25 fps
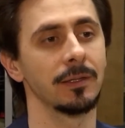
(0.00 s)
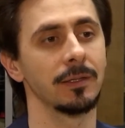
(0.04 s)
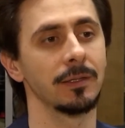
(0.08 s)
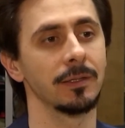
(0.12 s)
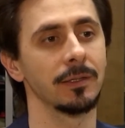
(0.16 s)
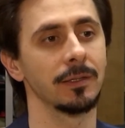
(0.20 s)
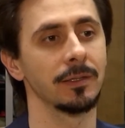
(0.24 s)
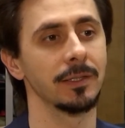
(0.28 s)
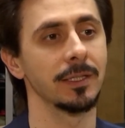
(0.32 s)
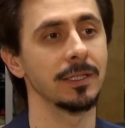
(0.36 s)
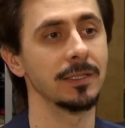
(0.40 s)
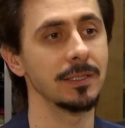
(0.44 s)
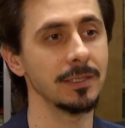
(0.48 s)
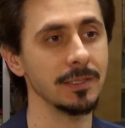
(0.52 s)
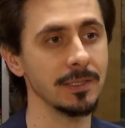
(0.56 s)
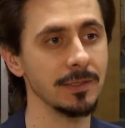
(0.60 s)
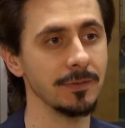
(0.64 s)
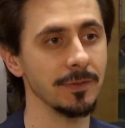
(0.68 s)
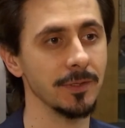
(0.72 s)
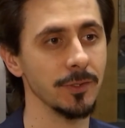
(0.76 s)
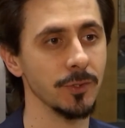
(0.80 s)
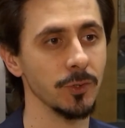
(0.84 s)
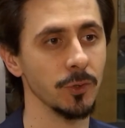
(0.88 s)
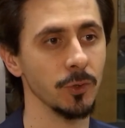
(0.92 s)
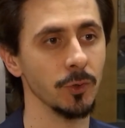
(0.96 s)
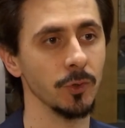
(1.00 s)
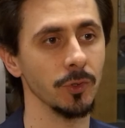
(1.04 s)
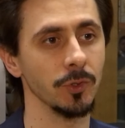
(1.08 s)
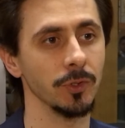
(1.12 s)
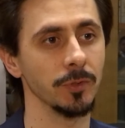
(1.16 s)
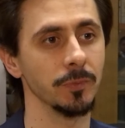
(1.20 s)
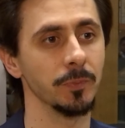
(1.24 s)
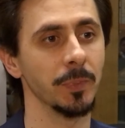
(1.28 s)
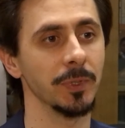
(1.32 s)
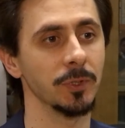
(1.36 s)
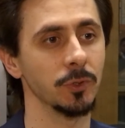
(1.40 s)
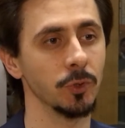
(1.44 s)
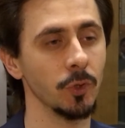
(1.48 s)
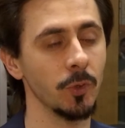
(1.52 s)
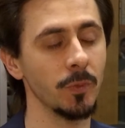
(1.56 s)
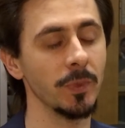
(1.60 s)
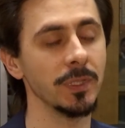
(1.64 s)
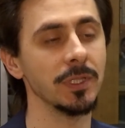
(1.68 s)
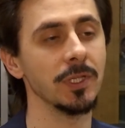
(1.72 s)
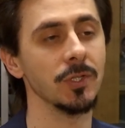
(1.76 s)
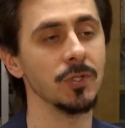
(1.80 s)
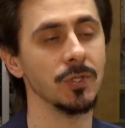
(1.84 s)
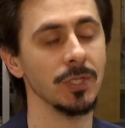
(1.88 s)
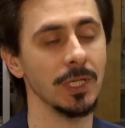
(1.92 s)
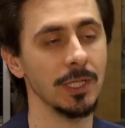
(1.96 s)
А, единственное, что потом
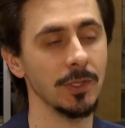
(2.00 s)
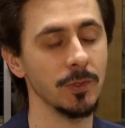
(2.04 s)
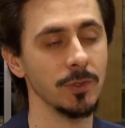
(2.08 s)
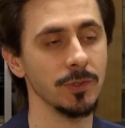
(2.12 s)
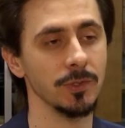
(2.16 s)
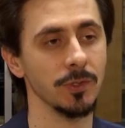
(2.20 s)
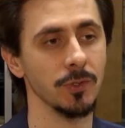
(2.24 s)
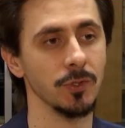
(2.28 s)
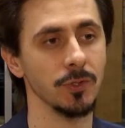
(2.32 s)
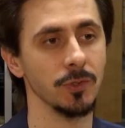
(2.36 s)
они жалуются,